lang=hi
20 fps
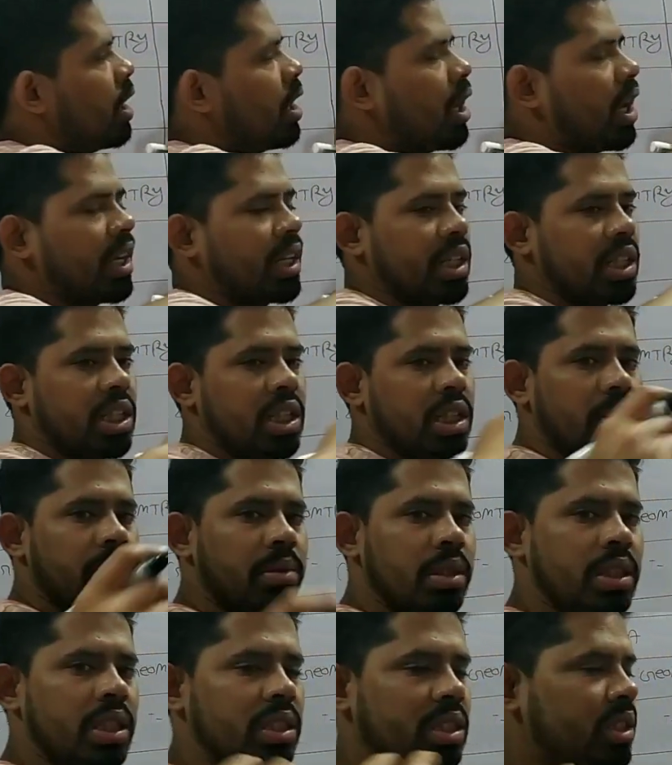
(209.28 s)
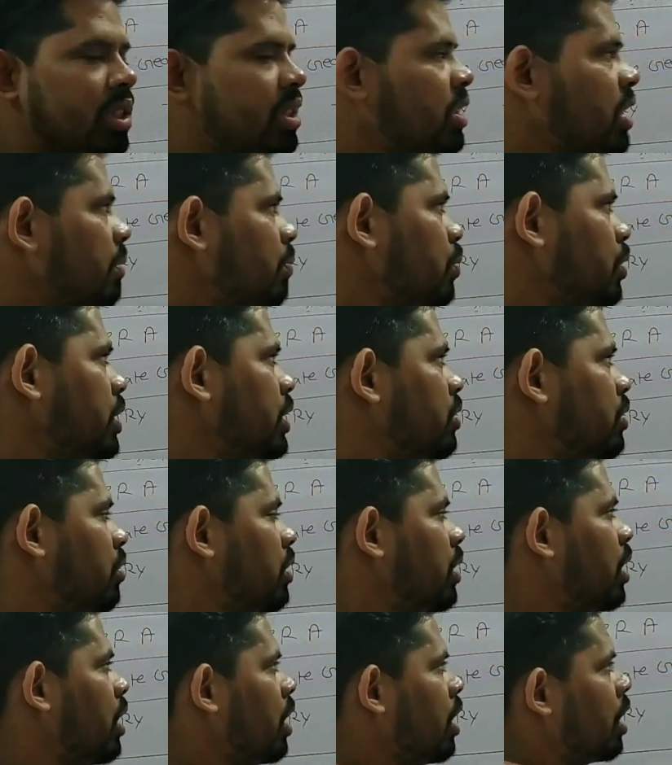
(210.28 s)
है और रेशनल नंबर जस्ट इसका अपोजिट
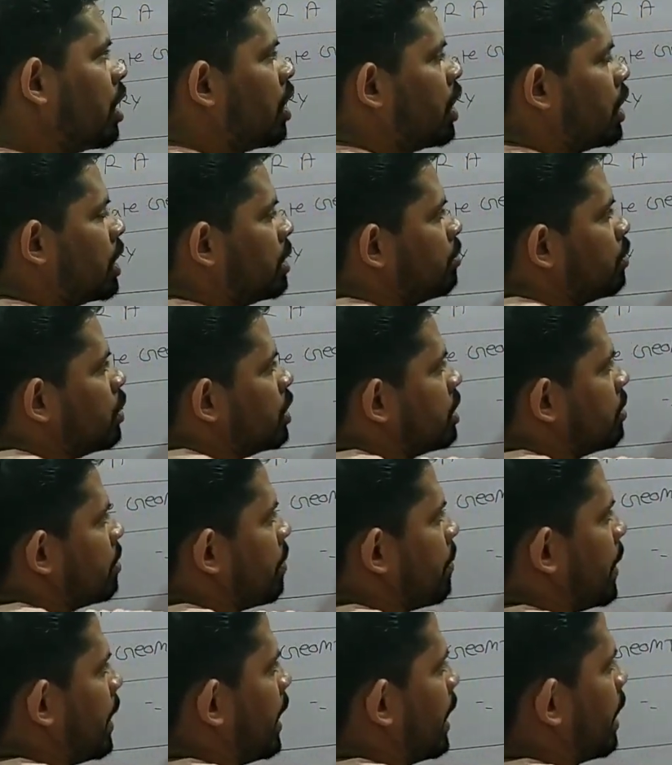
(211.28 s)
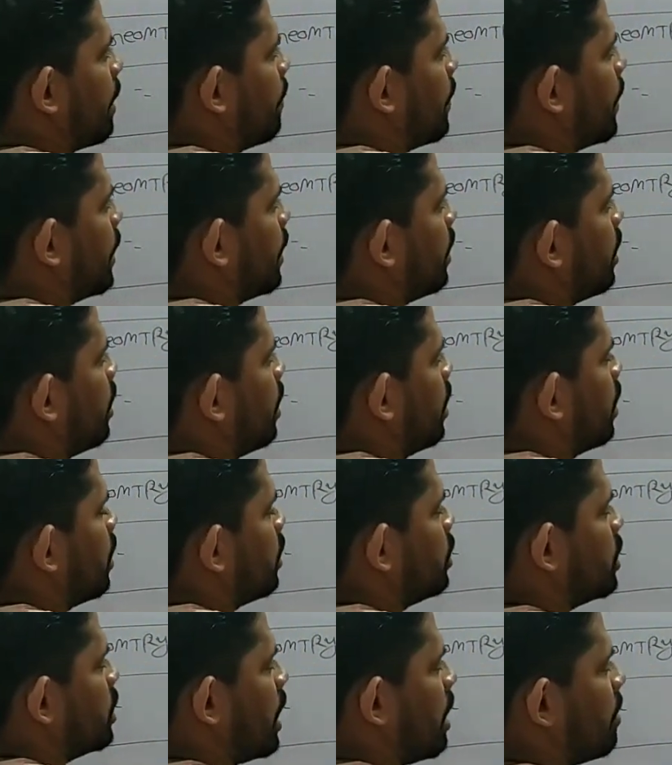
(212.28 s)
होगा और हम लोग इसमें पढ़ेंगे फिर
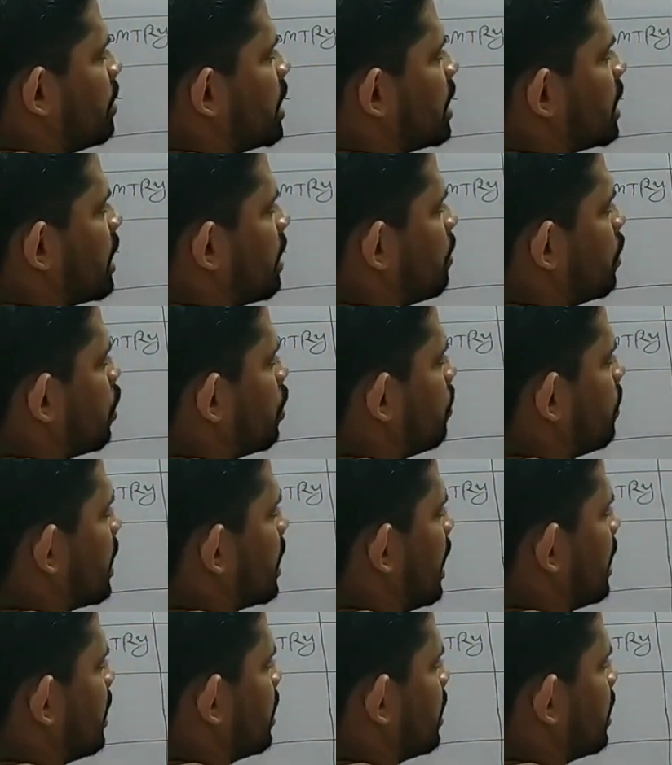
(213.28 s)
जितने भी जैसे हम लोग को